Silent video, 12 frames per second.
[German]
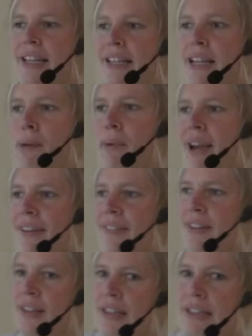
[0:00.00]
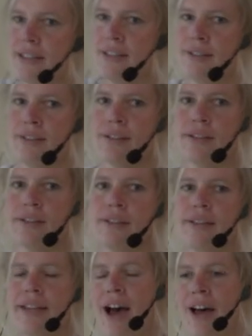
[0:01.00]
die aber erst in den nächsten
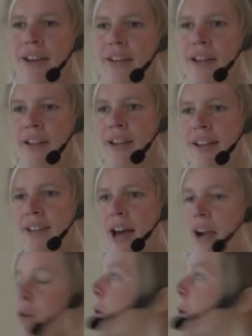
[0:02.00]
Jahren dann in Ertrag